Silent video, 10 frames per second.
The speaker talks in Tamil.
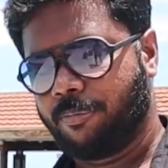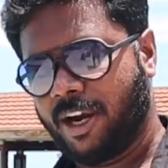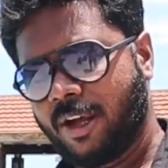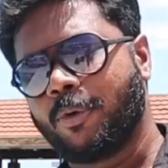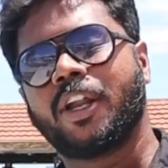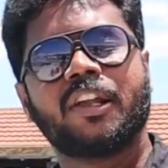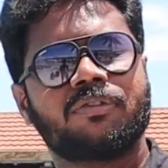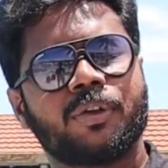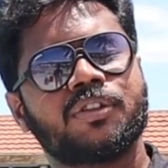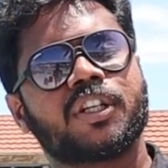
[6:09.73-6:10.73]
பல மொழி
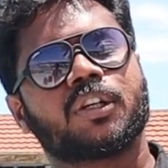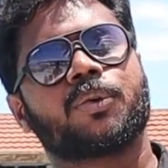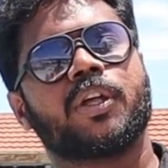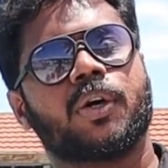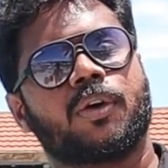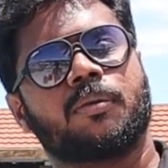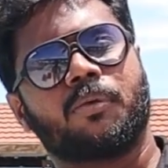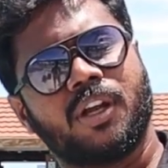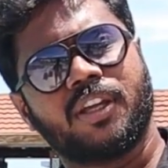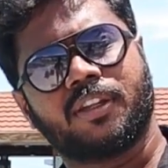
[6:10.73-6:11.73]
இன்ஃப்ளூயன்ஸ் இருக்கக்கூடிய ஒரு
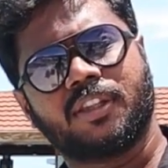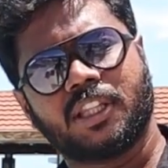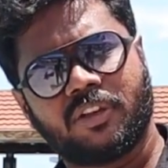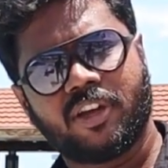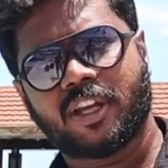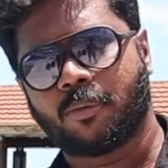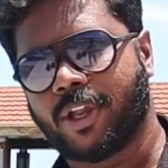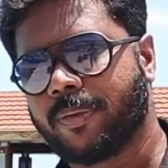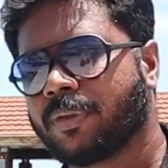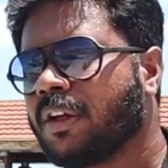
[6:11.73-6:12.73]
மொழி இந்த திவேகி
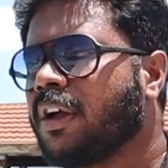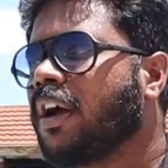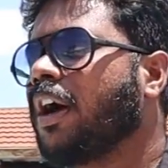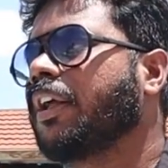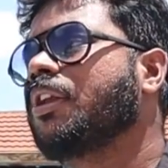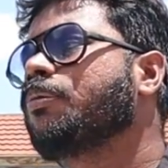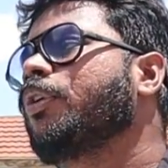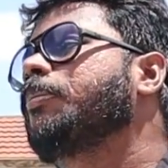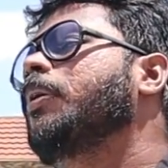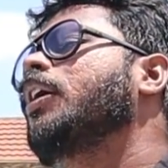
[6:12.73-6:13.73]
மொழி அதிலும்
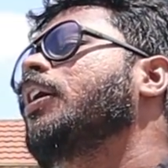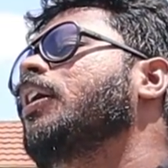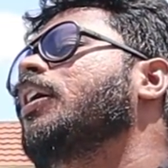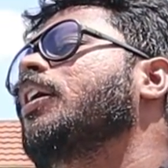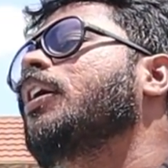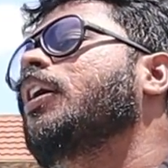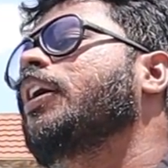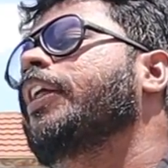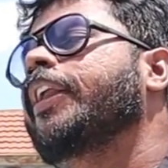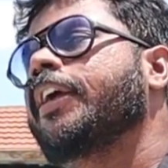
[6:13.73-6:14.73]

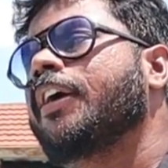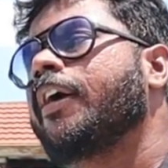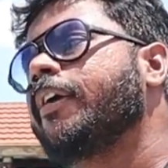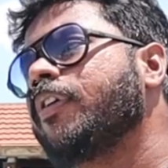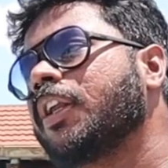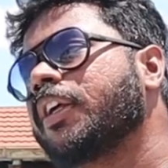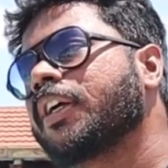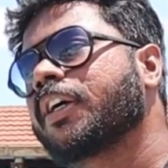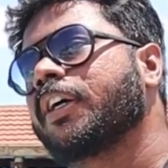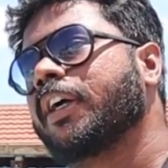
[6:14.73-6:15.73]
குறிப்பாக நிறைய ஆய்வுகள்
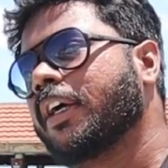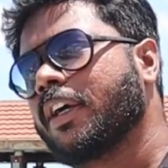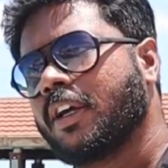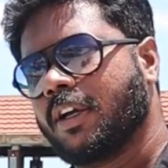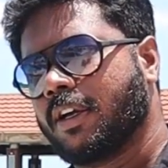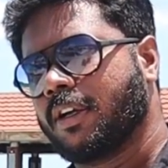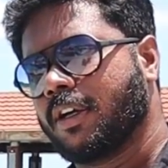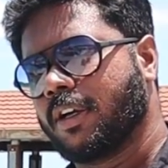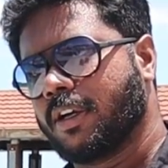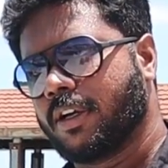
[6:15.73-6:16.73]

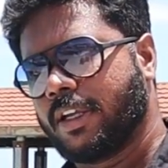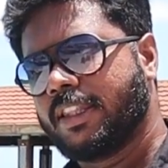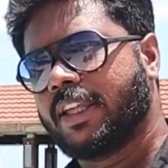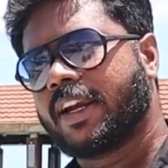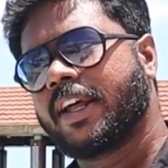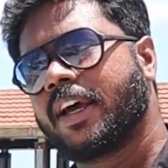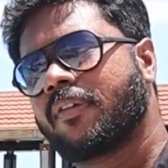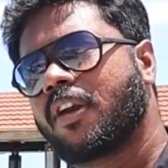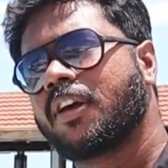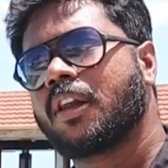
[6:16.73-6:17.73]
இருக்குது இந்த
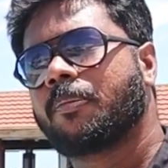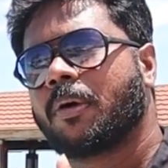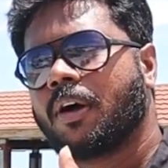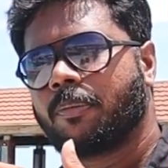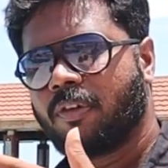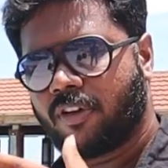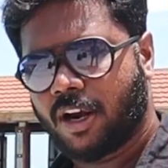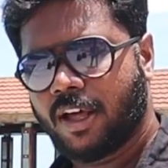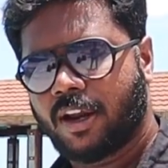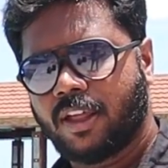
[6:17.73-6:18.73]
இரண்டாயிரம் வருடங்கள்
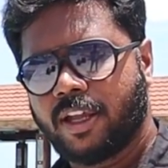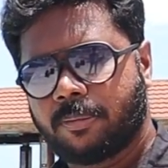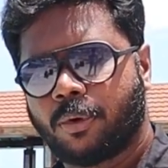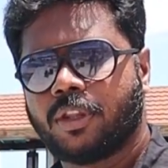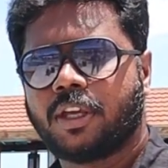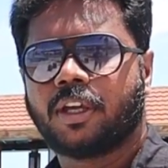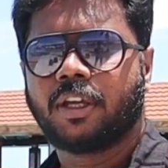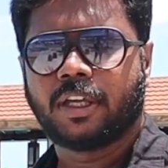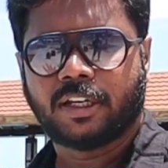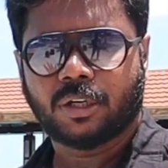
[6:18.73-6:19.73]
வரலாறு தான் இப்போதைக்கு
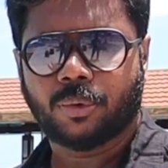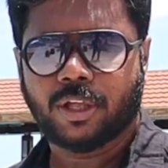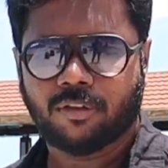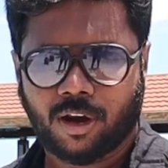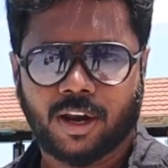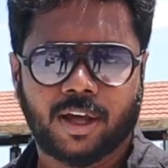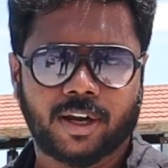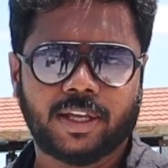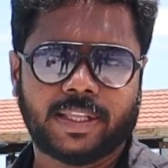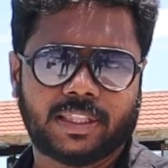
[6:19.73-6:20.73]
இருக்கக்கூடிய
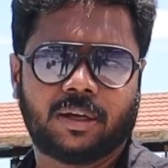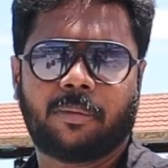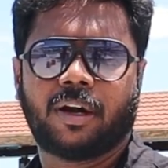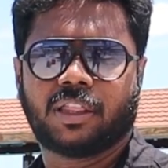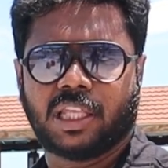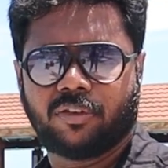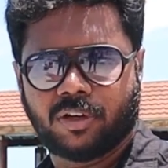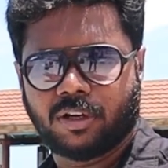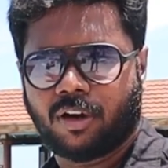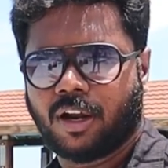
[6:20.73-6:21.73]
வரலாறு இந்த
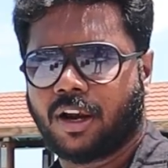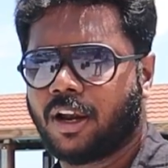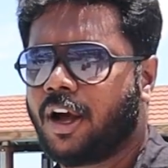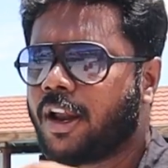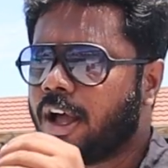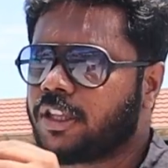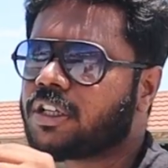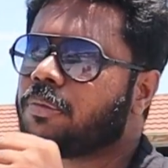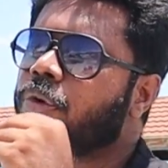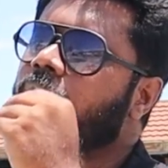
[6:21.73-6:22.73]
மாலத்தீவு வரலாறில் ஆனால்
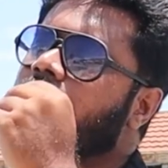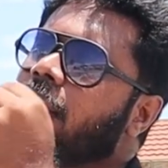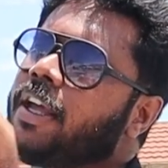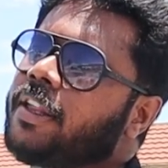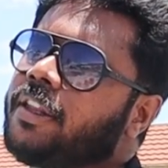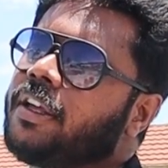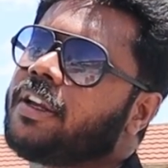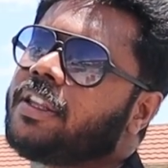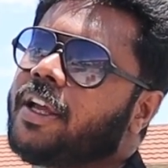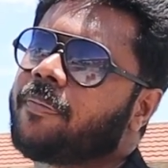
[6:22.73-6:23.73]
அதற்கு முன்னாடியே வந்து
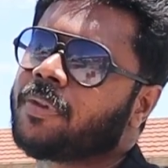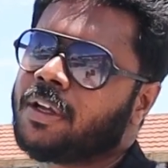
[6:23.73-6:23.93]
இருந்து